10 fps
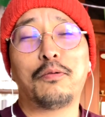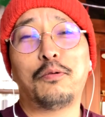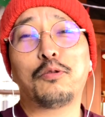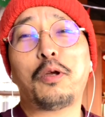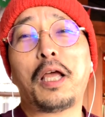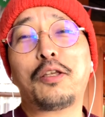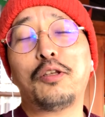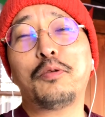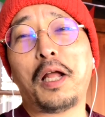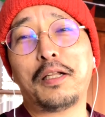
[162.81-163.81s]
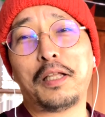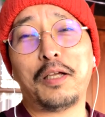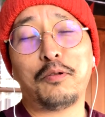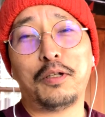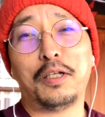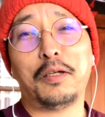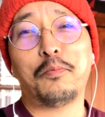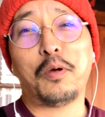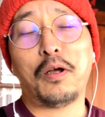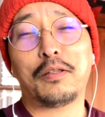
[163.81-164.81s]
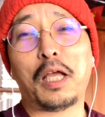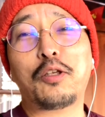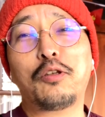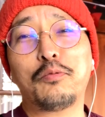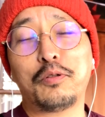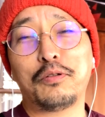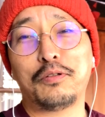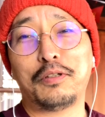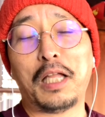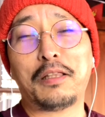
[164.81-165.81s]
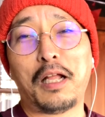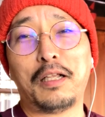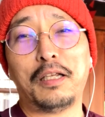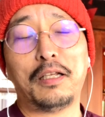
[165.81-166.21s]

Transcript: 本当は野球部がやりたいのに、まあ、卓球部やったり、